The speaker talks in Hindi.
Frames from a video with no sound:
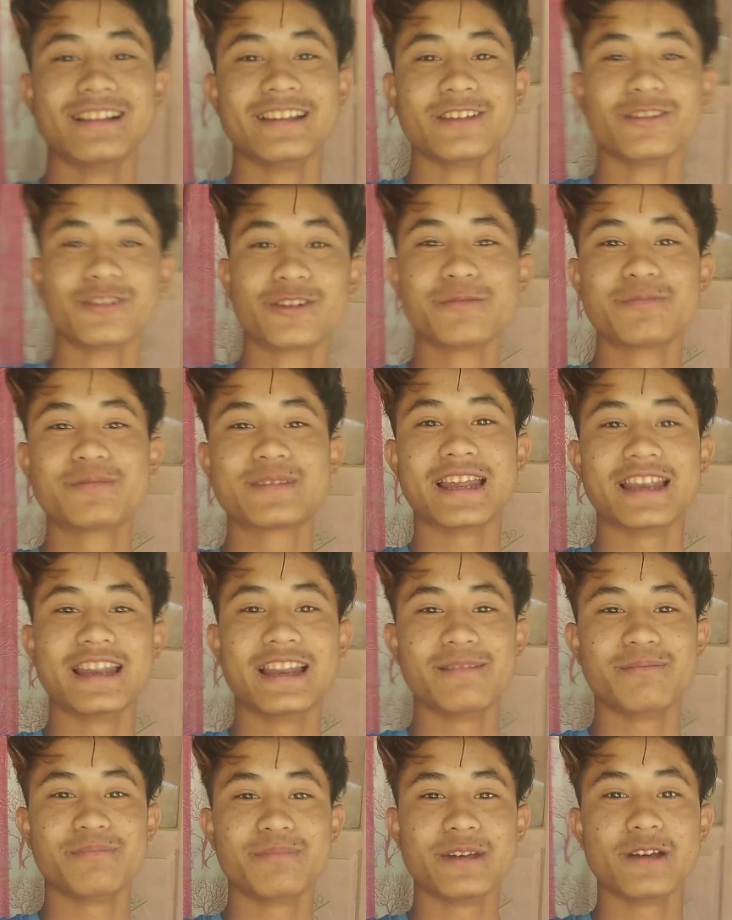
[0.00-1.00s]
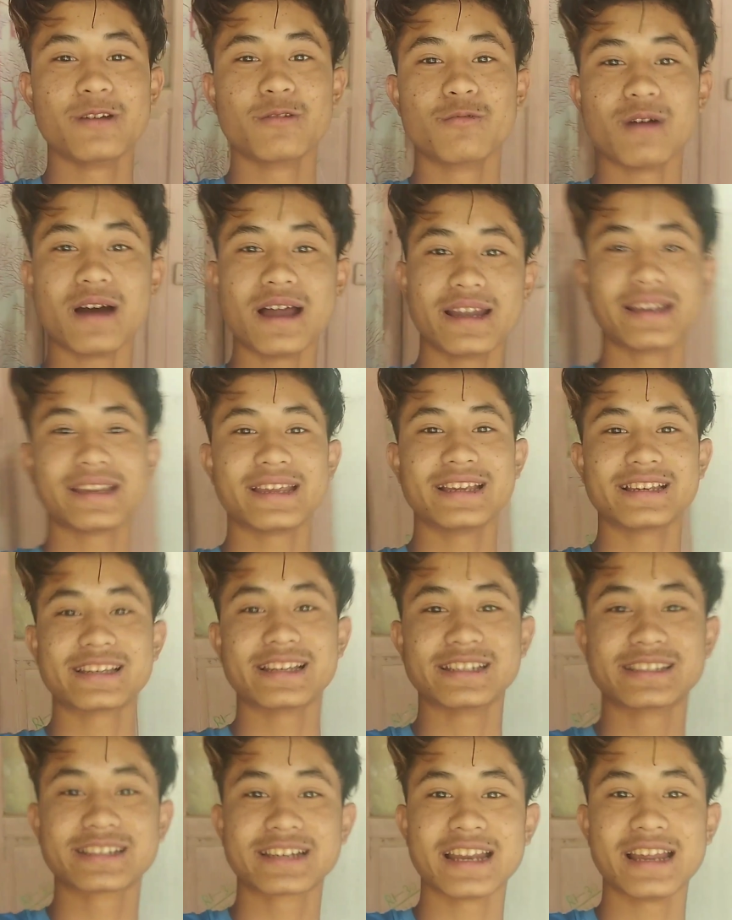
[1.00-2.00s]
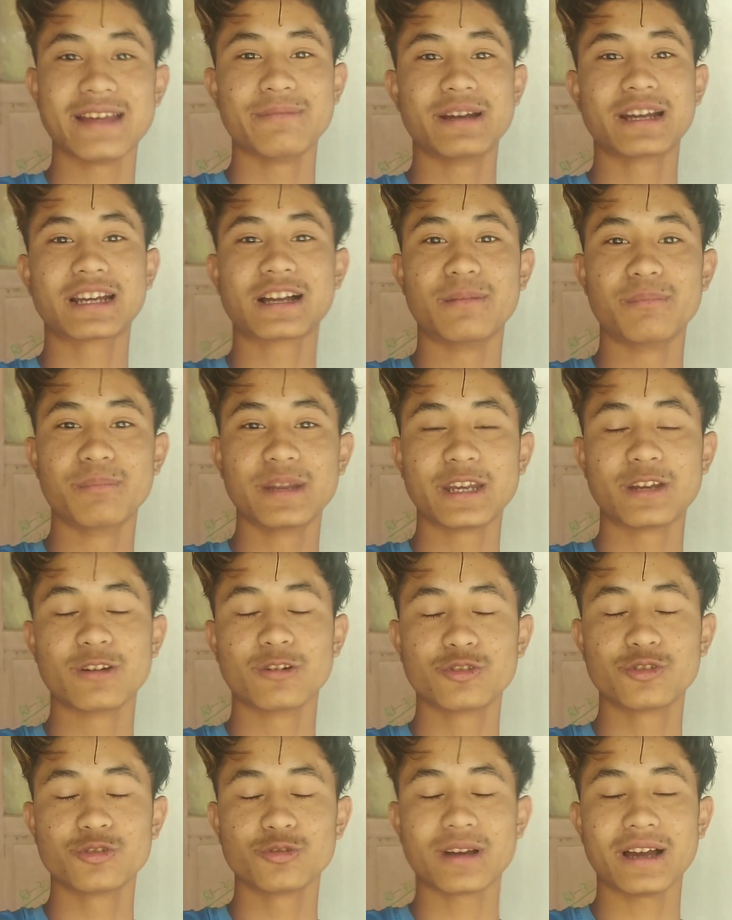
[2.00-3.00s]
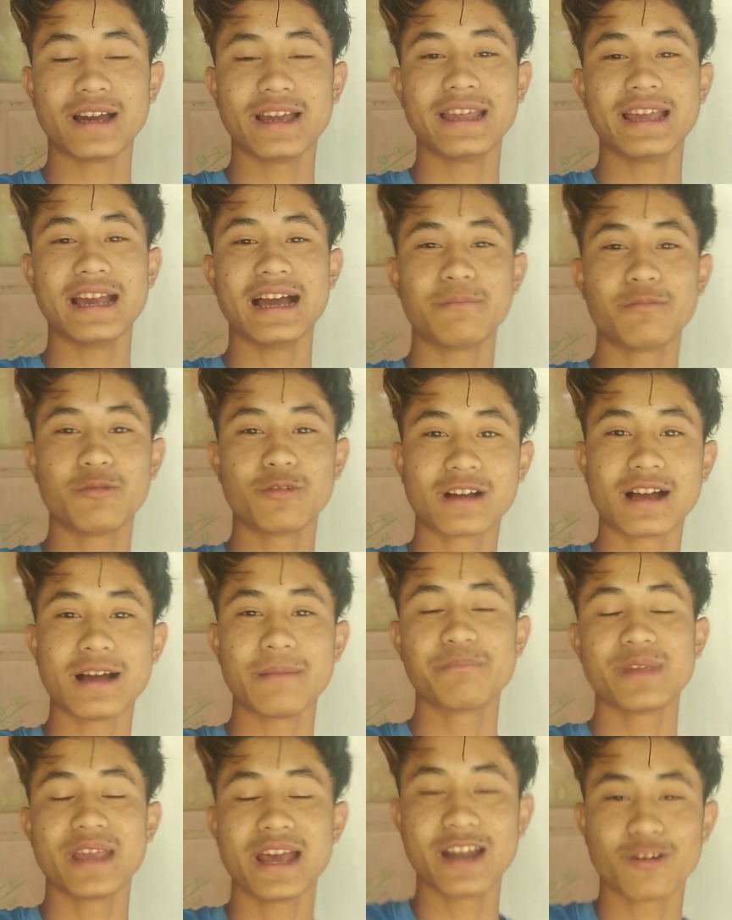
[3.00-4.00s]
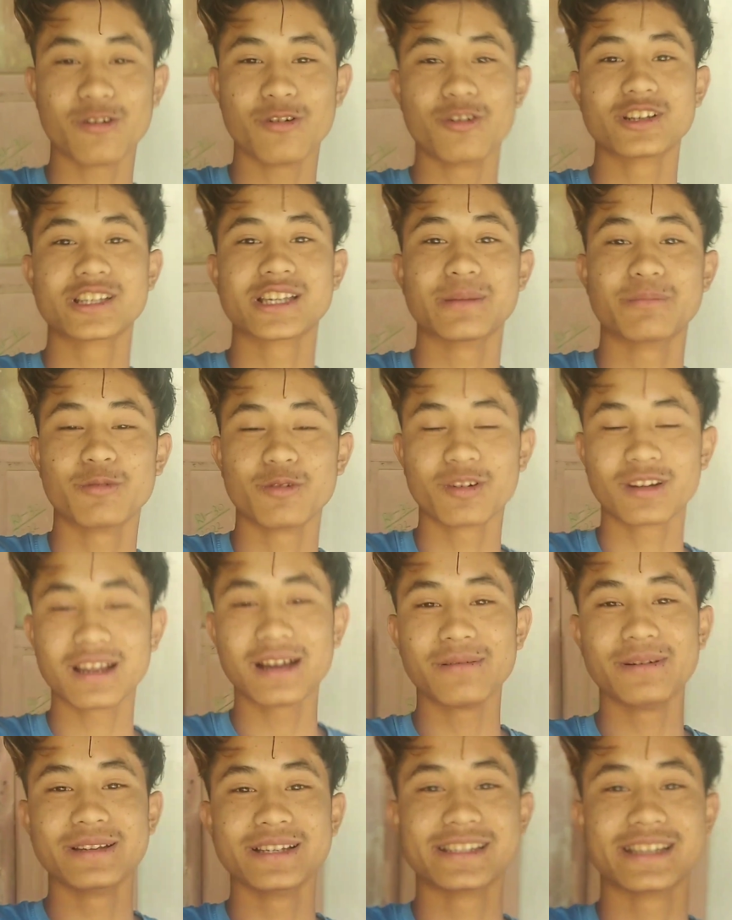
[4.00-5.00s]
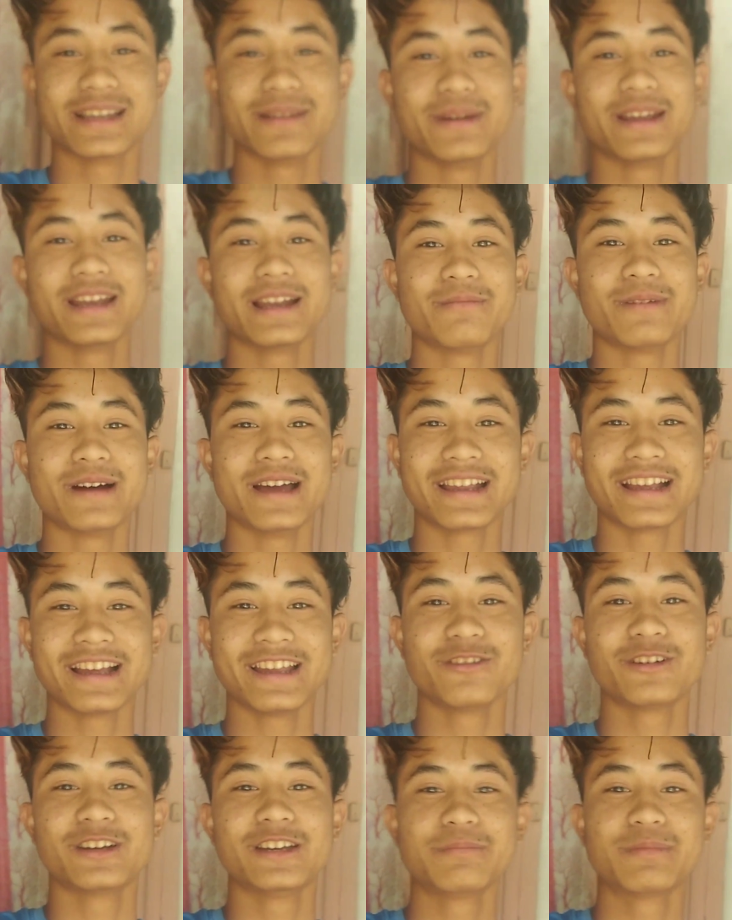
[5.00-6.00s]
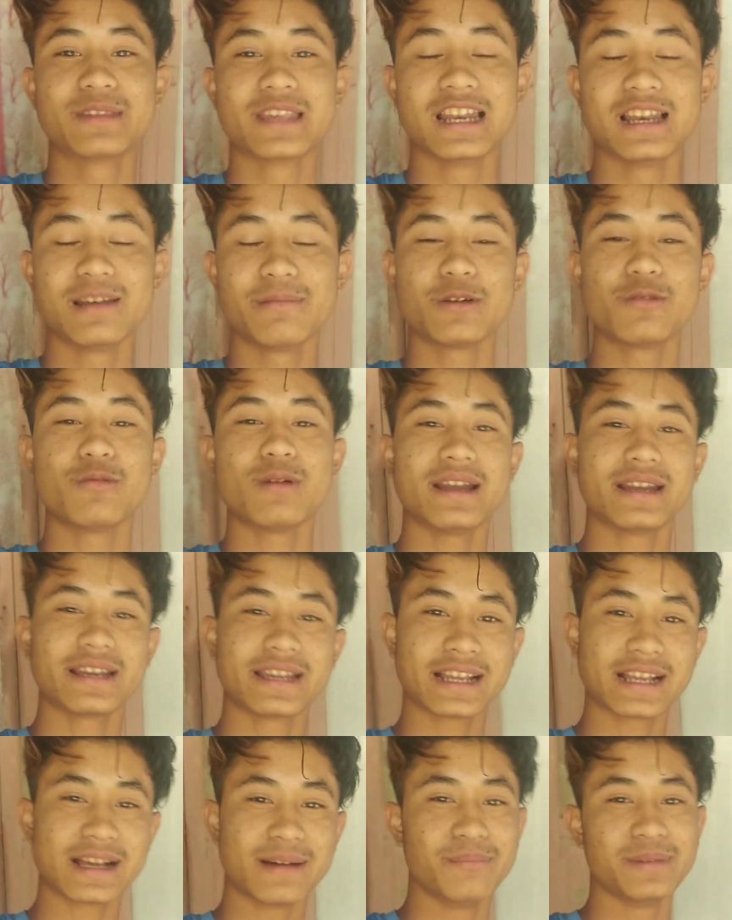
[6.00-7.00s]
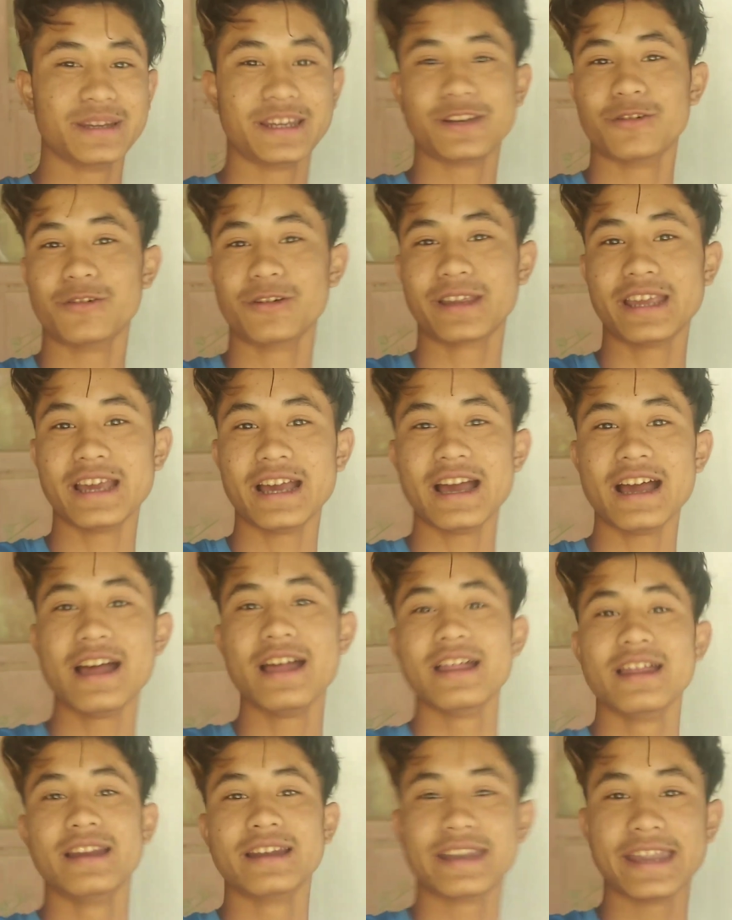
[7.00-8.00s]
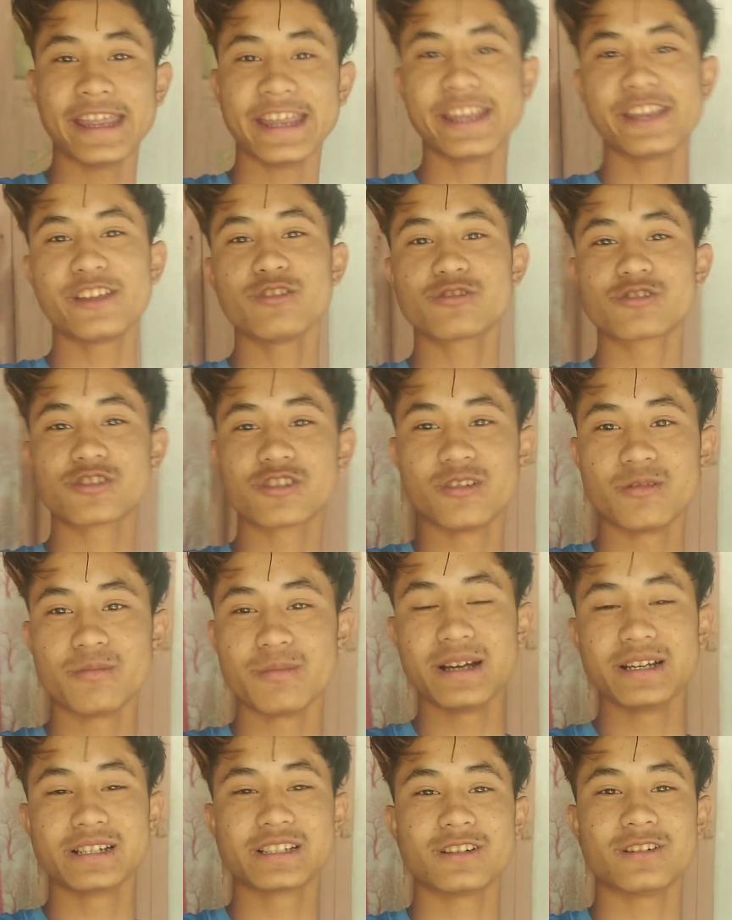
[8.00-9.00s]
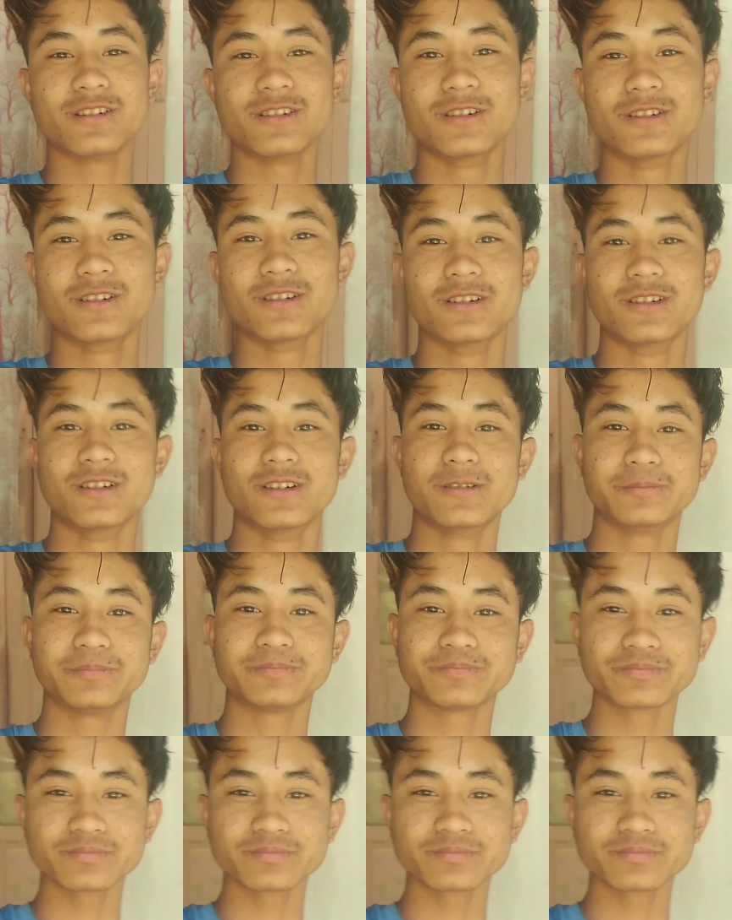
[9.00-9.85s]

यूट्यूब चैनल पे वन के सब्सक्राइबर कंप्लीट हो चुका है आप लोग का प्यार और सपोर्ट का वजह से मेरा भाई का यूट्यूब चैनल पे वन के कंप्लीट हो गया थैंक यू सो मच और